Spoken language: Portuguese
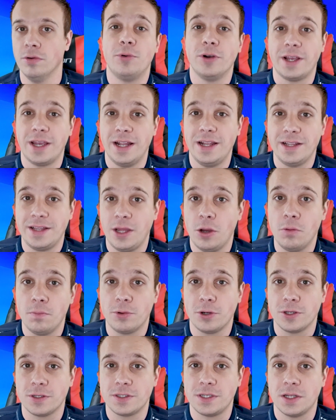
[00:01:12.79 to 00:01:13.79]
Porque ele tem um
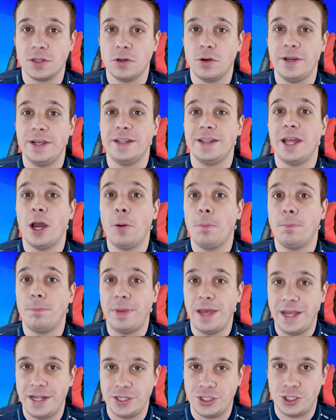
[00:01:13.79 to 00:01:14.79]
processador Intel
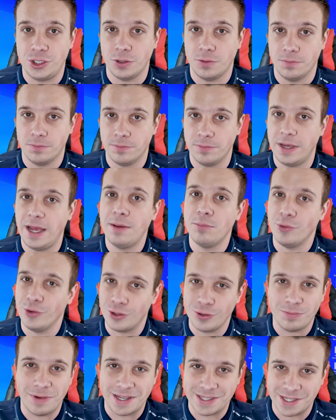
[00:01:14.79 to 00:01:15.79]
Pentium, é
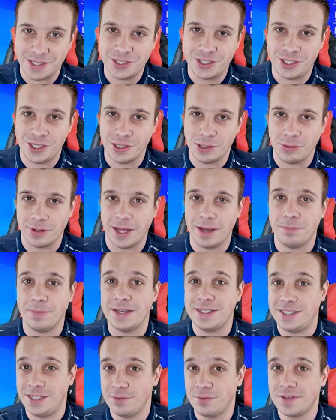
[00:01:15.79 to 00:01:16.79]
muito mais antigo, né?
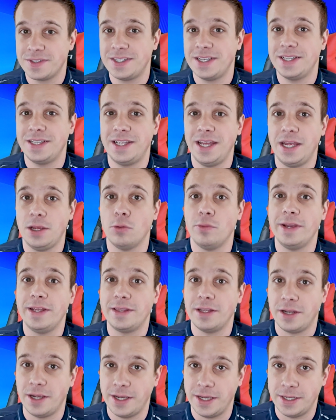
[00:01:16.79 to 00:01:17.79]
Mas se você tem um
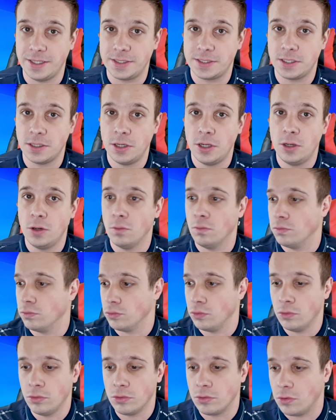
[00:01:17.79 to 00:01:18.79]
i3, um
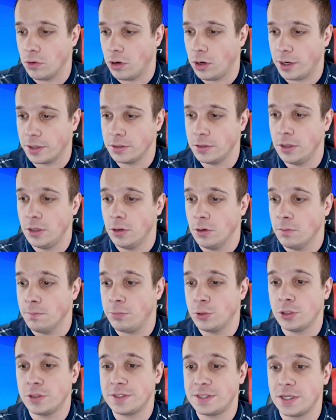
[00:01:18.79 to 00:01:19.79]
dual core, um
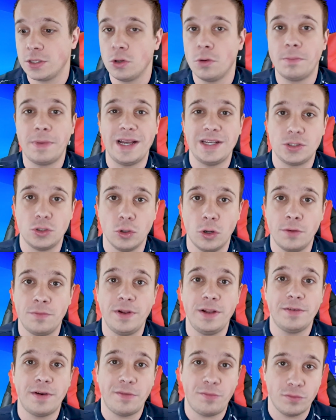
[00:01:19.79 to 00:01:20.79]
processador mais novo,
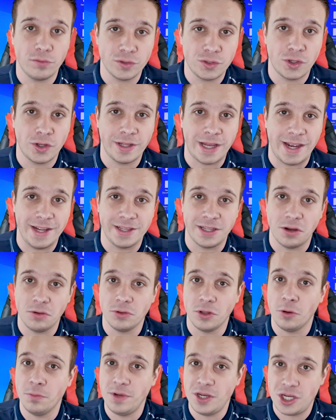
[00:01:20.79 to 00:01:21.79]
ele vai funcionar. Então
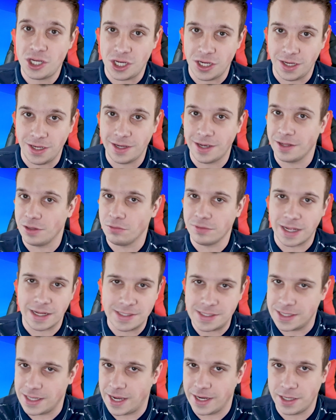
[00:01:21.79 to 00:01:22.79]
não me xinga, não dá
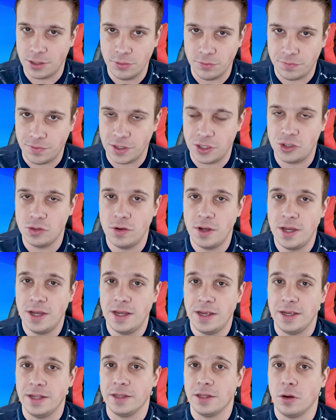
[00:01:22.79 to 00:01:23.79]
dislike no vídeo.
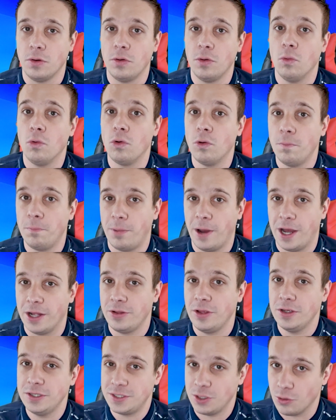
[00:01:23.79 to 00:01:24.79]
Então o
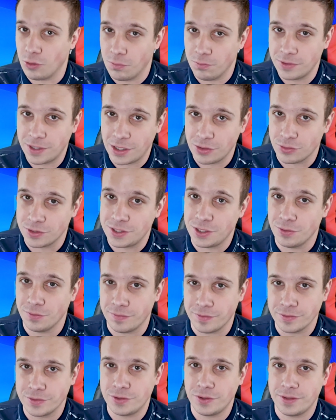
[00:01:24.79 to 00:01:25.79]
culpado é o seu computador se não
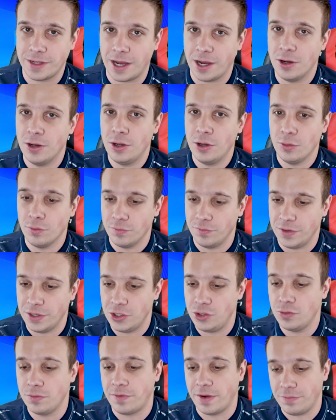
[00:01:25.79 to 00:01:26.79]
funcionar. O
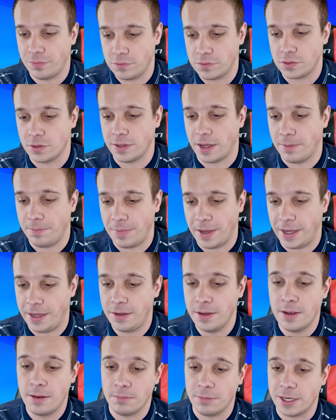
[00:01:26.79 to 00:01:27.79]
vídeo vai funcionar bem.
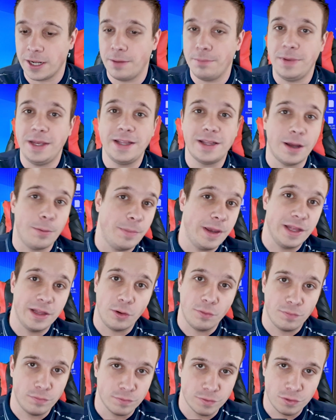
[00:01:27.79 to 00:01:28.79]
Para mim também
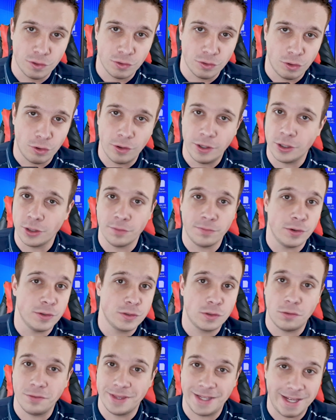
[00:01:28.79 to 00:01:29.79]
não funcionou, eu não vou
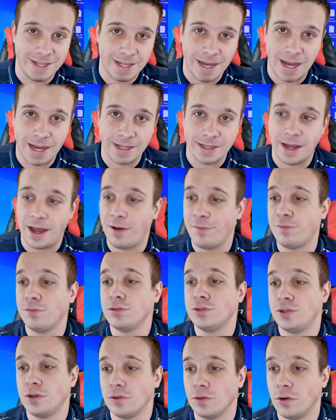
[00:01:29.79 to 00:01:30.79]
esconder nada. Ah,
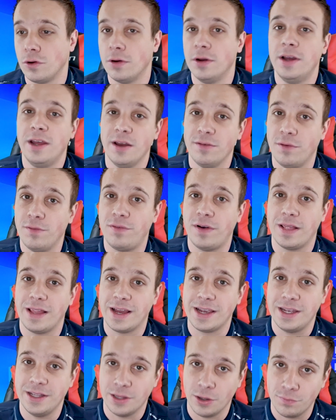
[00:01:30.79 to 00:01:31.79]
funcionou. Eu vou falar
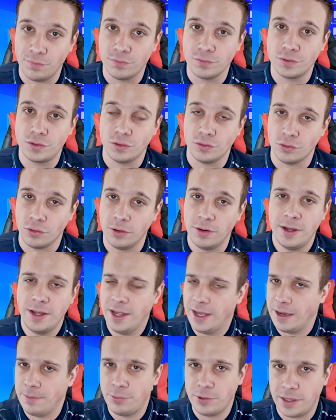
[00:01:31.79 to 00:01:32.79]
que não funcionou,
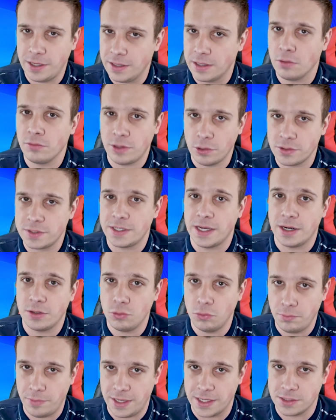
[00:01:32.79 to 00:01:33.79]
é porque não deu certo
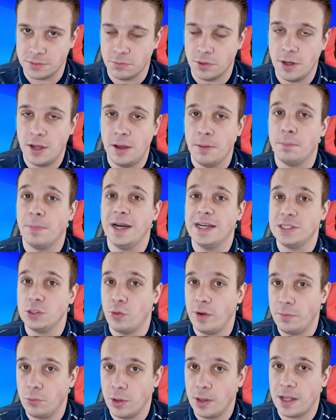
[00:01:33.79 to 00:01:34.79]
mesmo. Mas o
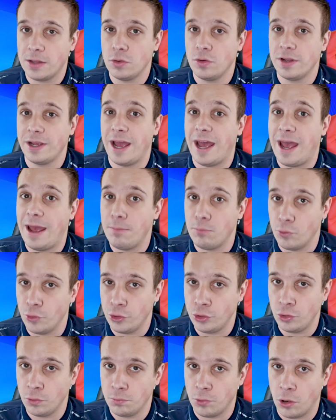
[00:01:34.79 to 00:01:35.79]
emulador é
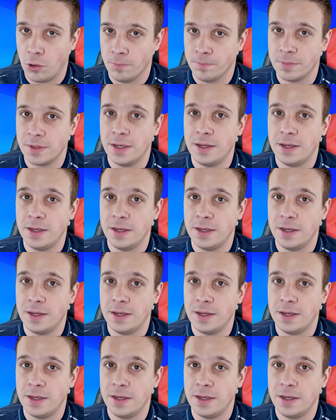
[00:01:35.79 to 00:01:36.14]
muito bom.